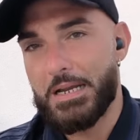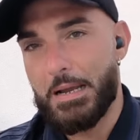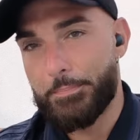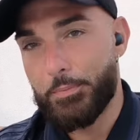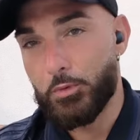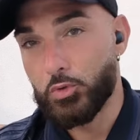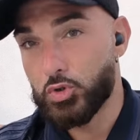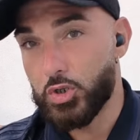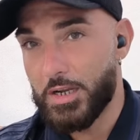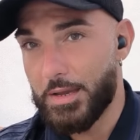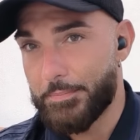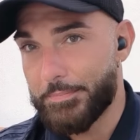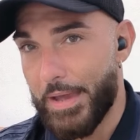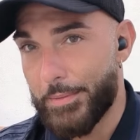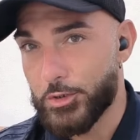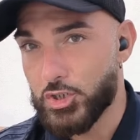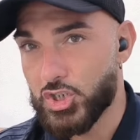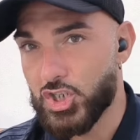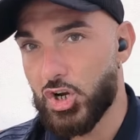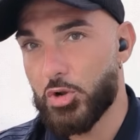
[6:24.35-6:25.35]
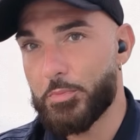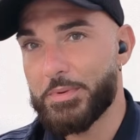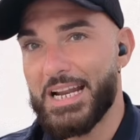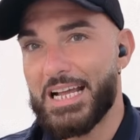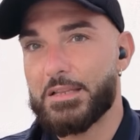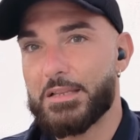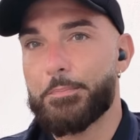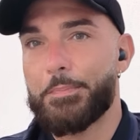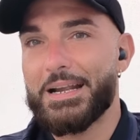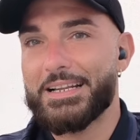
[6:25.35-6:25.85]
appunto li abbiamo già
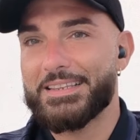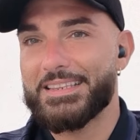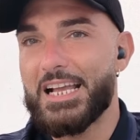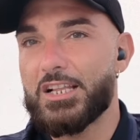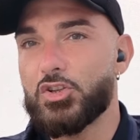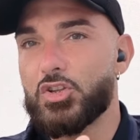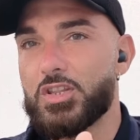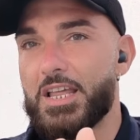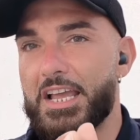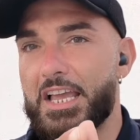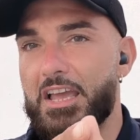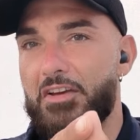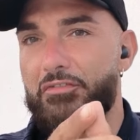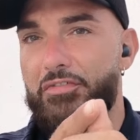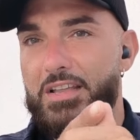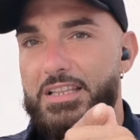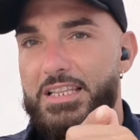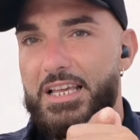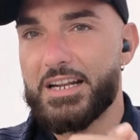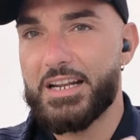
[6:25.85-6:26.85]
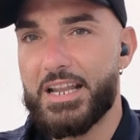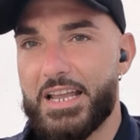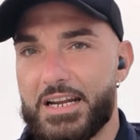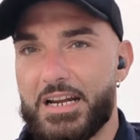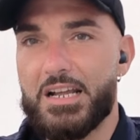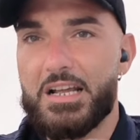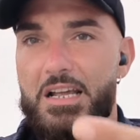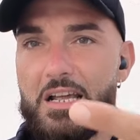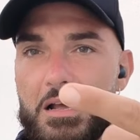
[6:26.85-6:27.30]
nominati, partendo dai caffè di Herrera,